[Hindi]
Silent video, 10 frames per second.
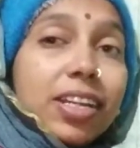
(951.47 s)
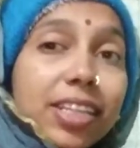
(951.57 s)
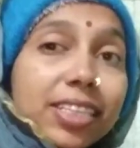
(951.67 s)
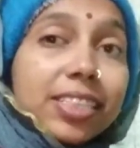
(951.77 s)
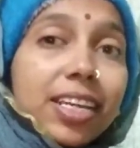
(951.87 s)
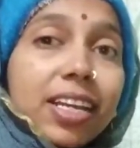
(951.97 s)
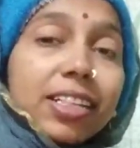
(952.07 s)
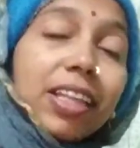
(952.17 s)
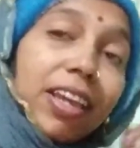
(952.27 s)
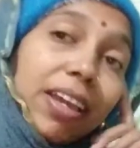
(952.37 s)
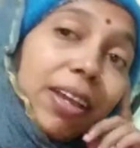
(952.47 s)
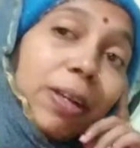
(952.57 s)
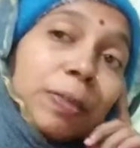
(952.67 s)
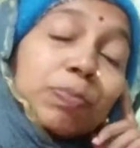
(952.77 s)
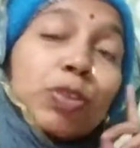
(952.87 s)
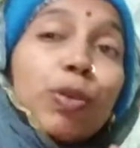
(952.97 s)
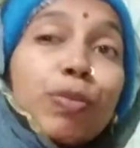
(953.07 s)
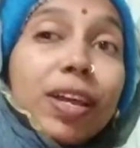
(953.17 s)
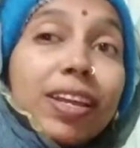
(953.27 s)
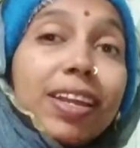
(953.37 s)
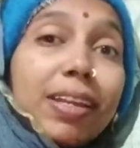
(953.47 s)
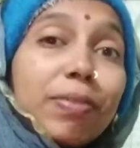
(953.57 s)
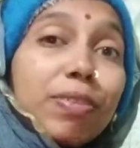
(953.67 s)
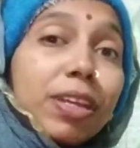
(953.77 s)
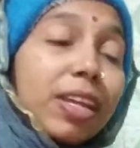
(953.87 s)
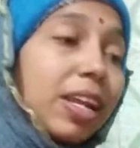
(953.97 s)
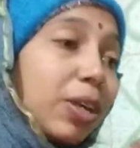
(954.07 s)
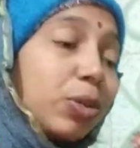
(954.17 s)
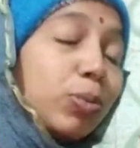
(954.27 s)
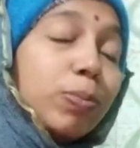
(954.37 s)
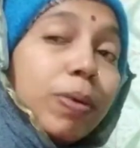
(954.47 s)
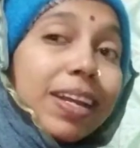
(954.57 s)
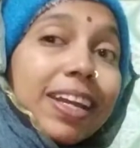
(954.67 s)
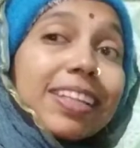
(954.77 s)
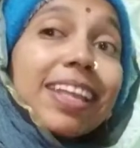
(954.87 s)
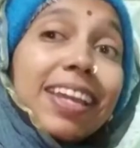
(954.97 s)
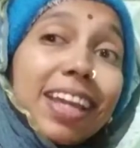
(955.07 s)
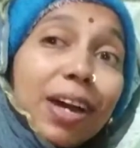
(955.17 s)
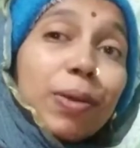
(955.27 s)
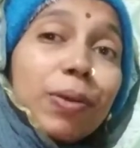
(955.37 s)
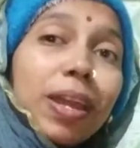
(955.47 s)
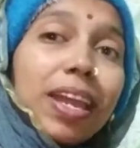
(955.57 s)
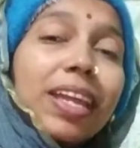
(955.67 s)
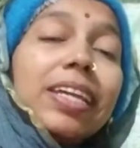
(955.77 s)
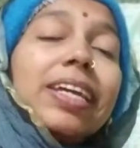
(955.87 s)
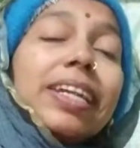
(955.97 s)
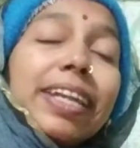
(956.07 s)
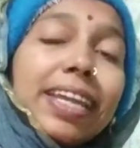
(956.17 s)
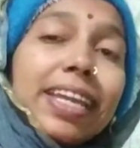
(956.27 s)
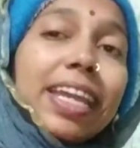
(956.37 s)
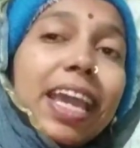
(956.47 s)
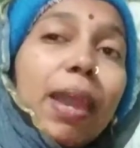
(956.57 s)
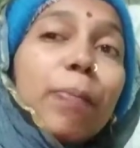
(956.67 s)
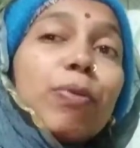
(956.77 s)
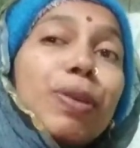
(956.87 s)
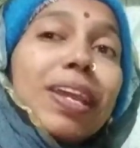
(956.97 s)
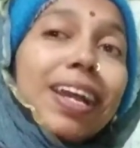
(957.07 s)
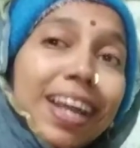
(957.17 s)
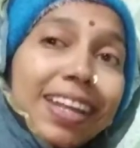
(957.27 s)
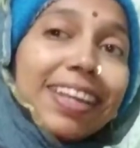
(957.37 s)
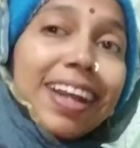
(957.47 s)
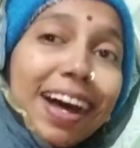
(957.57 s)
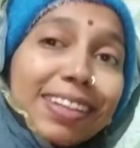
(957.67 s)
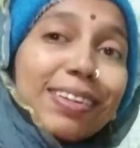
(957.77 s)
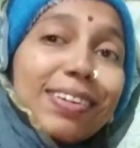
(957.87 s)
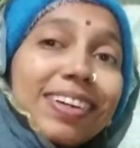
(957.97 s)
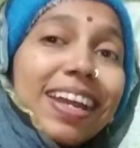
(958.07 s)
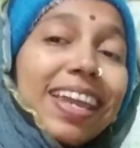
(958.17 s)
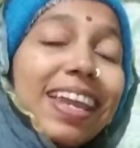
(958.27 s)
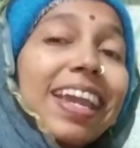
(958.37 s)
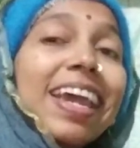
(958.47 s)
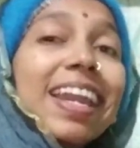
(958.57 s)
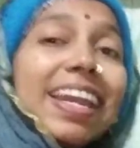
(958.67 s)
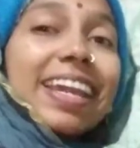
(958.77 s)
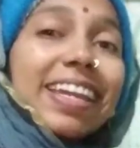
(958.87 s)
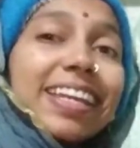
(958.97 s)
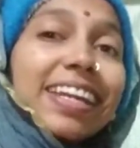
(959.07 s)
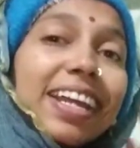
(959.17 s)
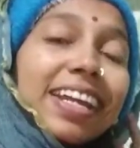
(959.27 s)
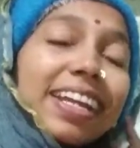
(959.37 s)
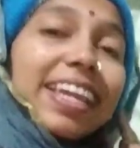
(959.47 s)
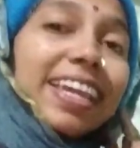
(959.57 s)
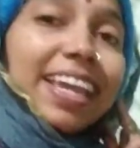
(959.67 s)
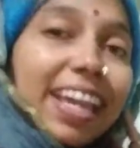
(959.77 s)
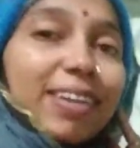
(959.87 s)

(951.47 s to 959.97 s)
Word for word: टेस्टी लगते हैं तो फाइनली फिर ये लड्डू बनकर तैयार हो गए ठीक है पूरी काली रात हो गई लेकिन ठीक है